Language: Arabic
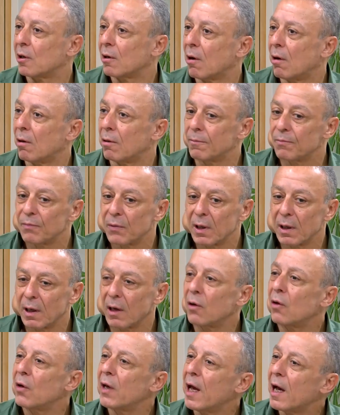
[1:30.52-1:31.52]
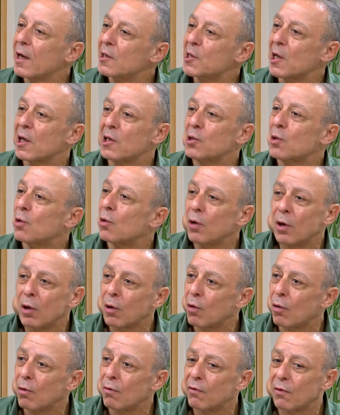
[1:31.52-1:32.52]
كونغ انه هي اساس كل
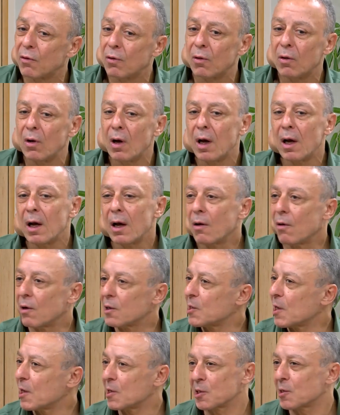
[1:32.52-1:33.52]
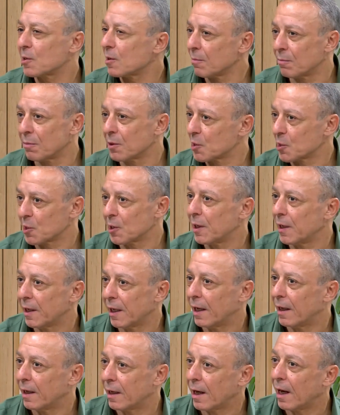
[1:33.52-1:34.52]
الكونغ فو واساس الطب الصيني
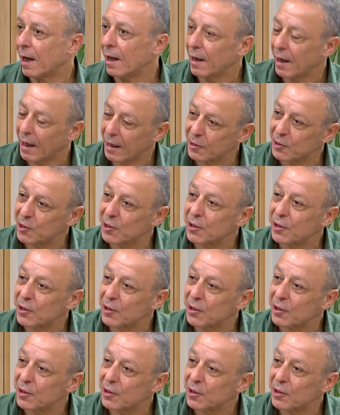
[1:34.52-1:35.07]
يعني طيب كعلاج. خلينا